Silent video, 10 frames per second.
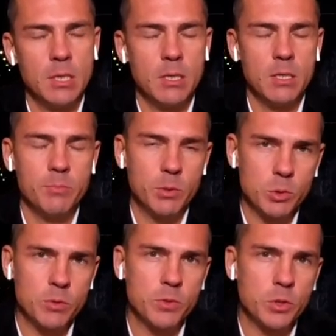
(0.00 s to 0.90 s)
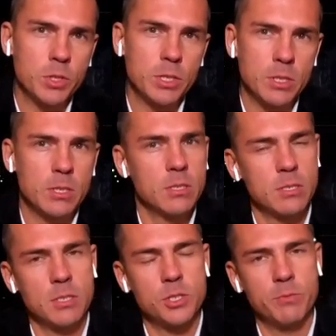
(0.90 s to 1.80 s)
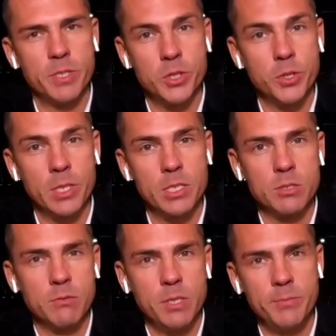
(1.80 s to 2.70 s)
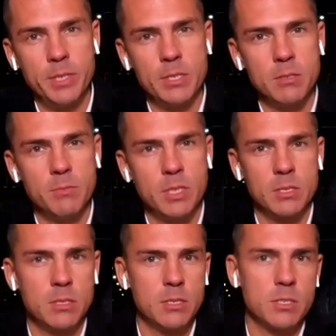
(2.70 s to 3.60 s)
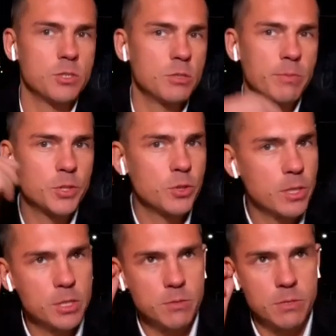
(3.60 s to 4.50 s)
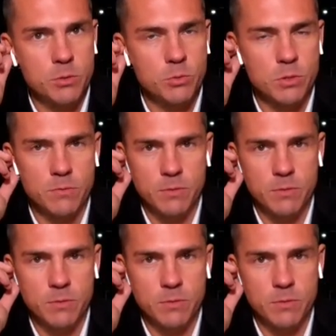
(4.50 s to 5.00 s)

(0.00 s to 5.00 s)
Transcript: а, потому что все-таки это достаточно большое количество времени отнимает и достаточно большое количество ресурсов.